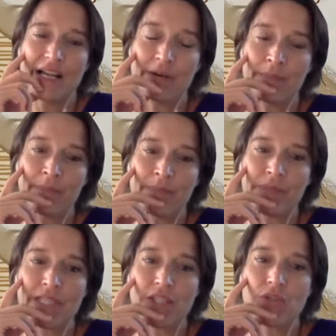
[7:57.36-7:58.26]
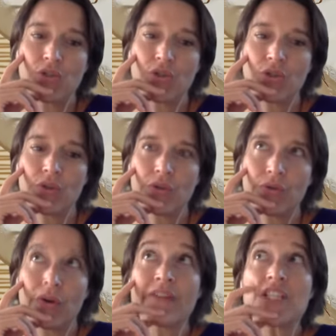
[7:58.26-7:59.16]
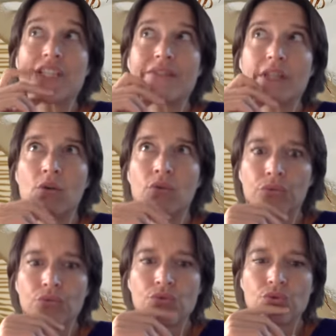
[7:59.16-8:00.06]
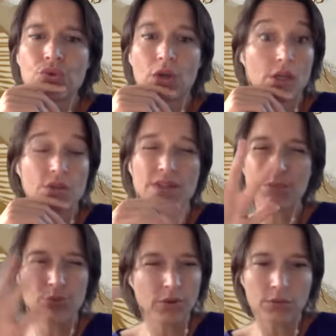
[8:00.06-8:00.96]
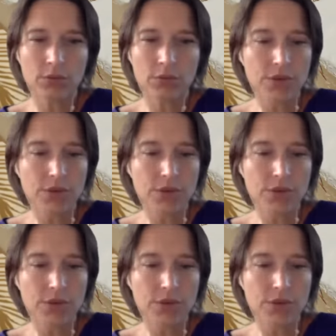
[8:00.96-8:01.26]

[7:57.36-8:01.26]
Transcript: euh, en fait, je t'avais entendu, alors je ne sais plus comment je me